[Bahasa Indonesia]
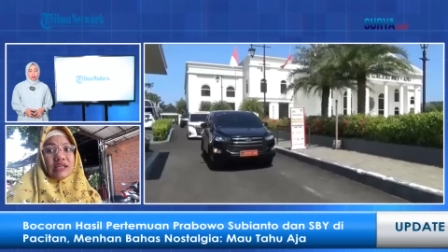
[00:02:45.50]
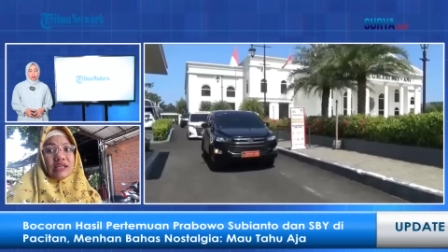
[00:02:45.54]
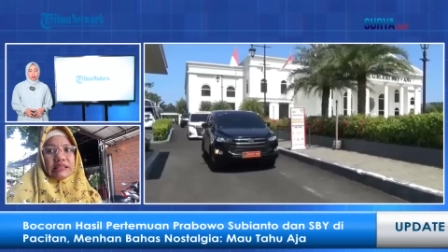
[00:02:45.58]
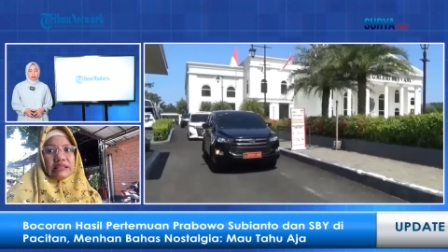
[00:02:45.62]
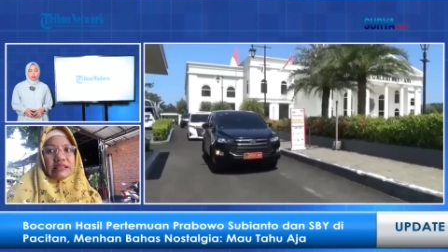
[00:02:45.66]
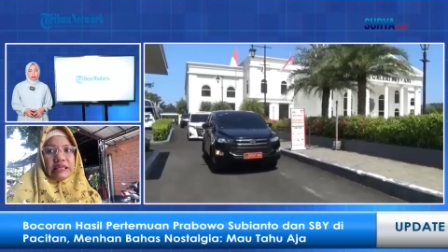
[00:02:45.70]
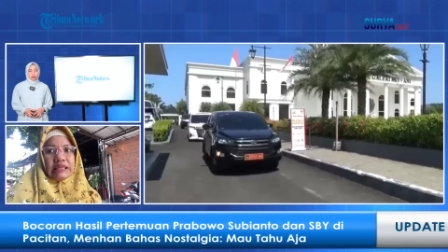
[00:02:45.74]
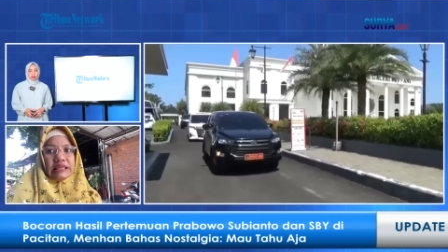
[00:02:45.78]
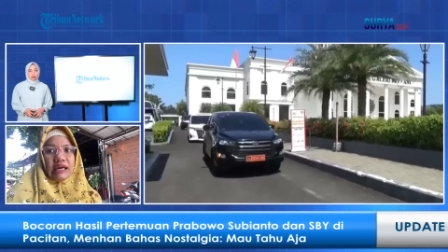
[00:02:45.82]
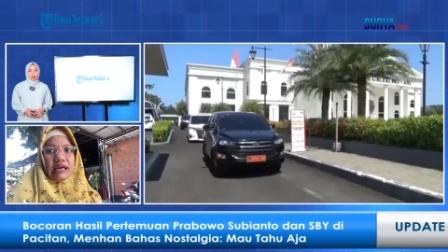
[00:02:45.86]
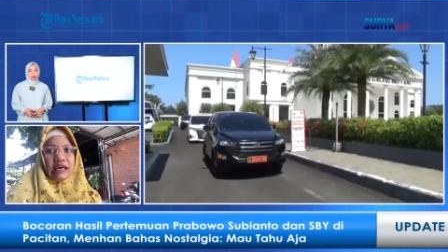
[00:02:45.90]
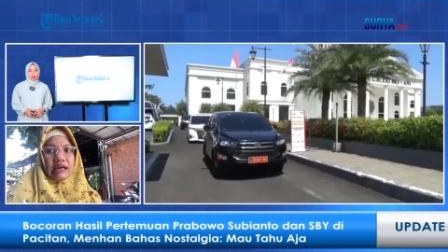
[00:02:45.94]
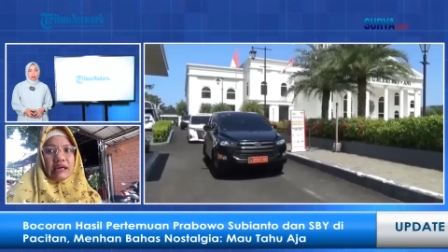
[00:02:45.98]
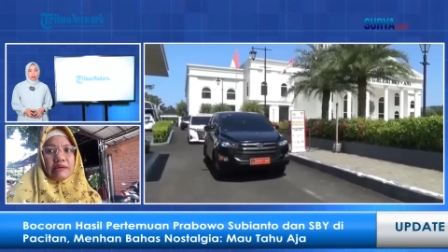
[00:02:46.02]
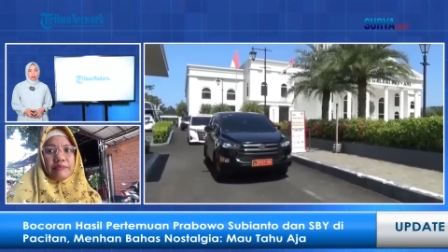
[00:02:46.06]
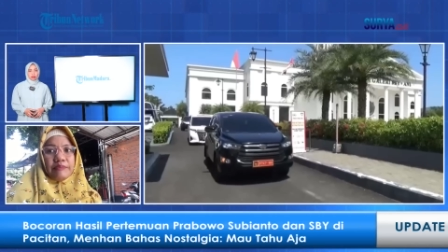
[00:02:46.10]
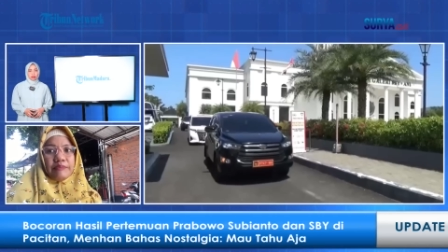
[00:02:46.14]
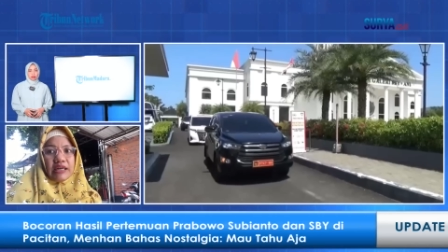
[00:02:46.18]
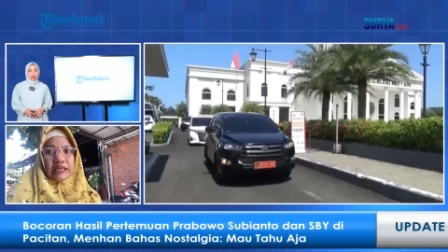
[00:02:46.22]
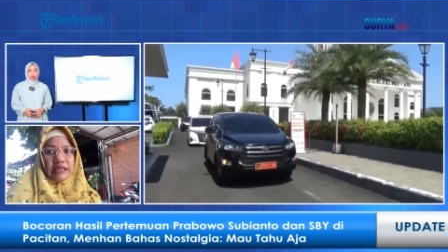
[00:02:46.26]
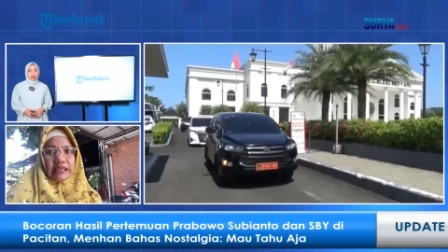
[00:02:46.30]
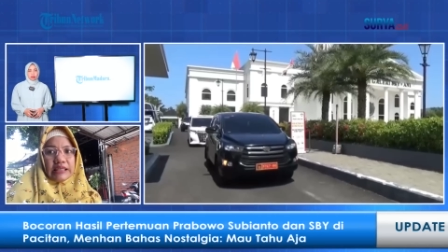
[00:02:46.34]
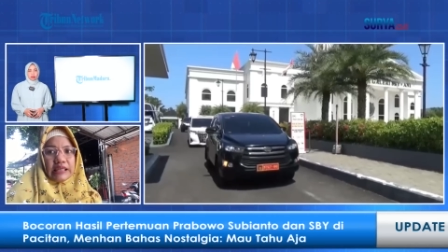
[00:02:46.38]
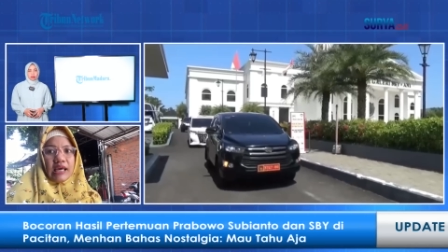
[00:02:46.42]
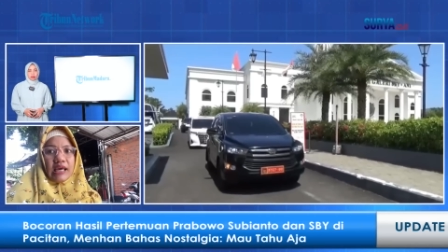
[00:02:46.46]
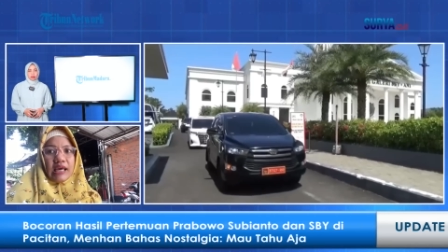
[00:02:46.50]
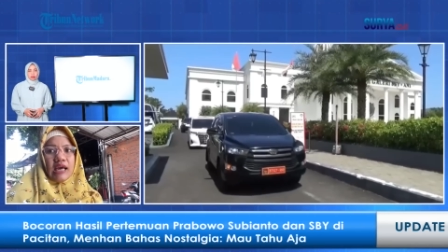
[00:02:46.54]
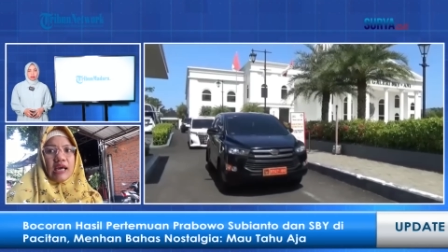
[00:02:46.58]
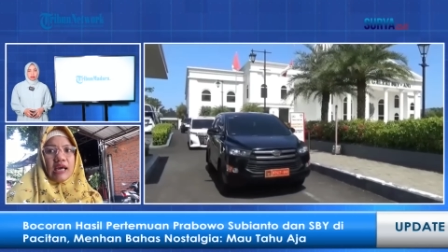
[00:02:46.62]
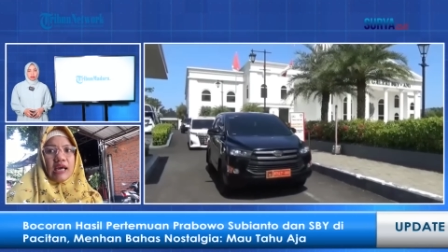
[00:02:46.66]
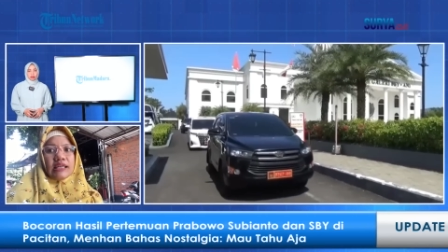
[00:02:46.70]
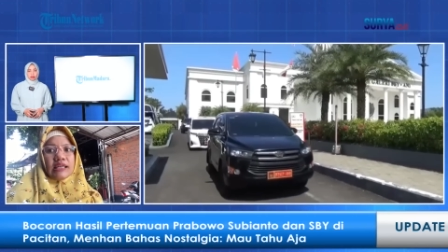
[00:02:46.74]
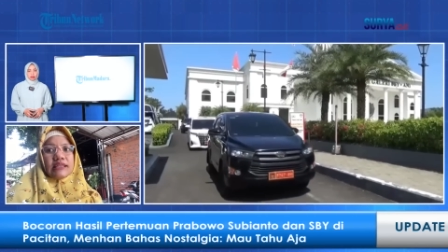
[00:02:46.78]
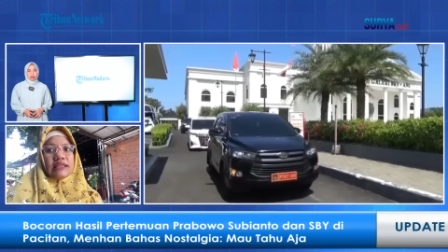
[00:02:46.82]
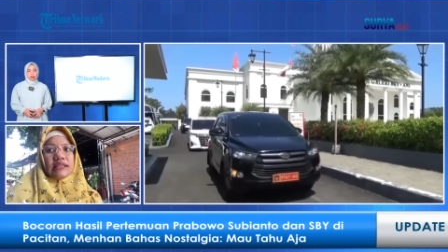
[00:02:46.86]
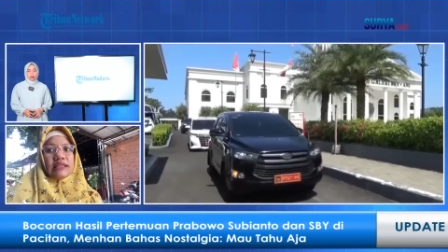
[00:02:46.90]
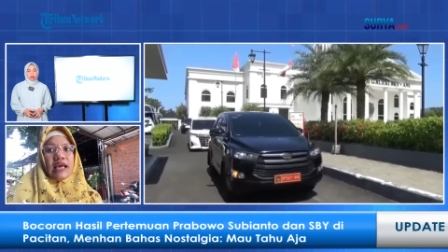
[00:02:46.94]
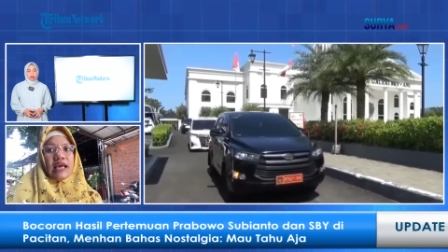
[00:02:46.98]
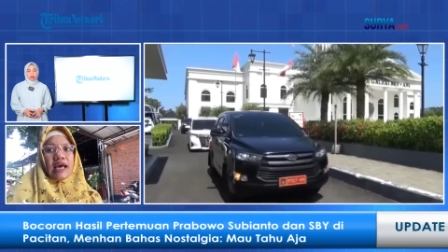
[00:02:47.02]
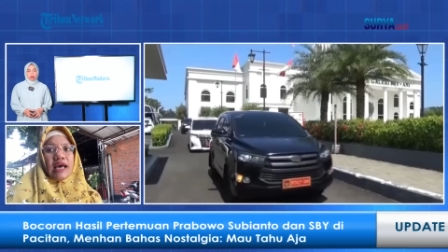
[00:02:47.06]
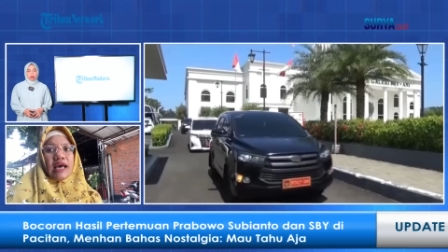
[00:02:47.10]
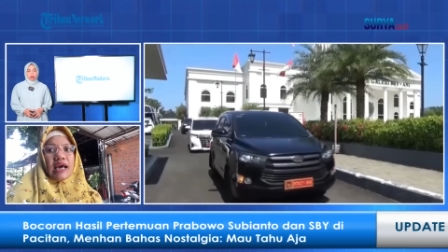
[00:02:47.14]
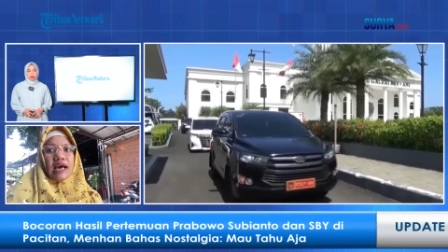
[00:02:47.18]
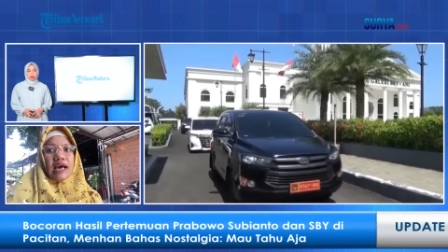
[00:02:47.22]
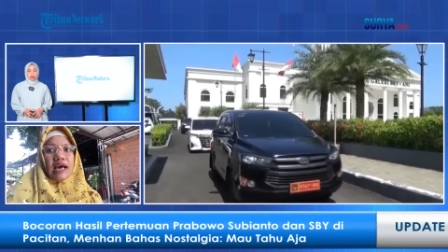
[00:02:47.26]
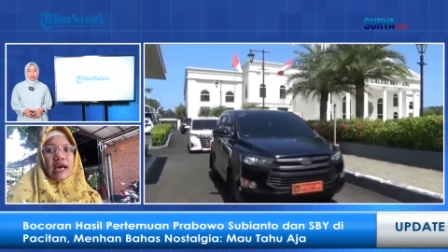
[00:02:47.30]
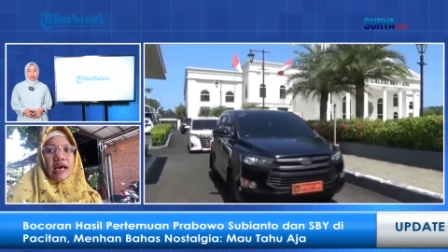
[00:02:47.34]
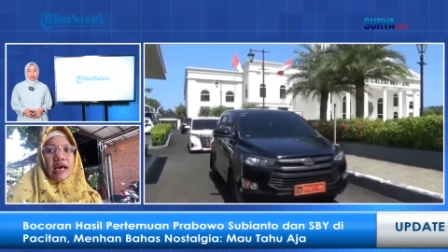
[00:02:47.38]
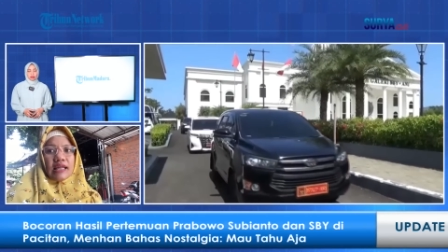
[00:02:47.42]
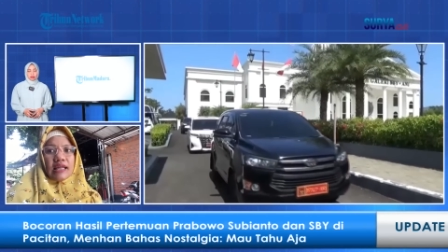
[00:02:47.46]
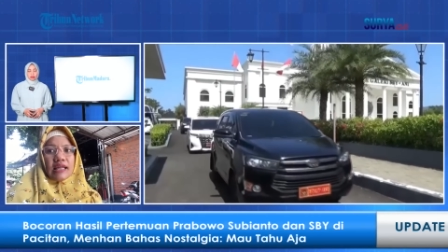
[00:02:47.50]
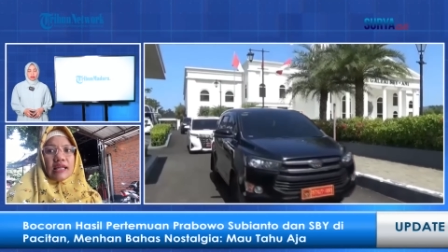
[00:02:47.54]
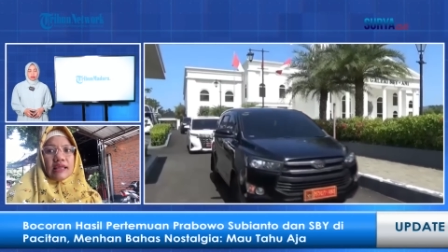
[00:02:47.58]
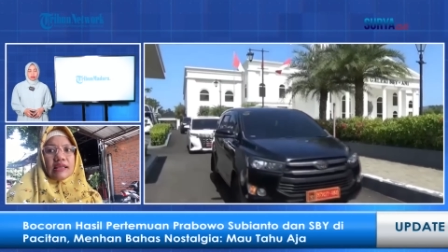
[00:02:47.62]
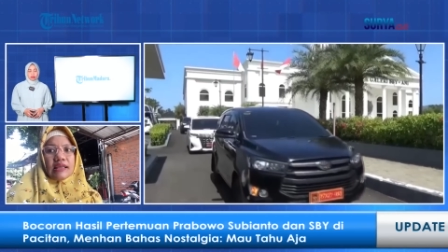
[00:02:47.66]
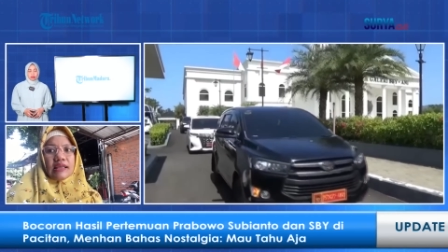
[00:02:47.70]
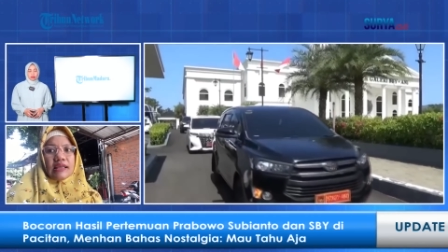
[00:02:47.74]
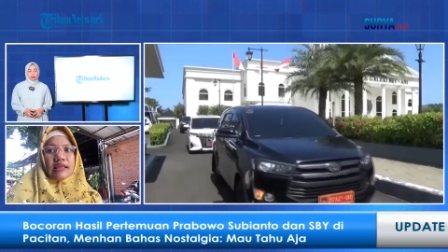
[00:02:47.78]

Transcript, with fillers: kerja kembali. Saat